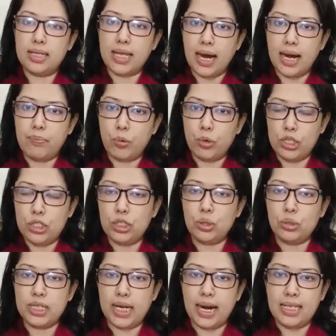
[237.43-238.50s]
তার পরিচিত
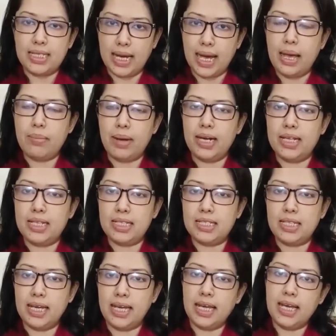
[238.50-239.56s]
যারা যায় বাংলাদেশ
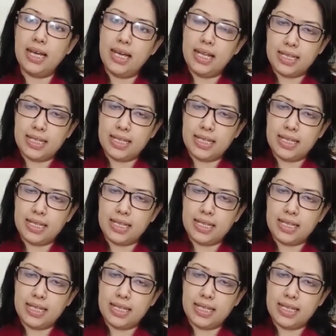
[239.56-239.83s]
থেকে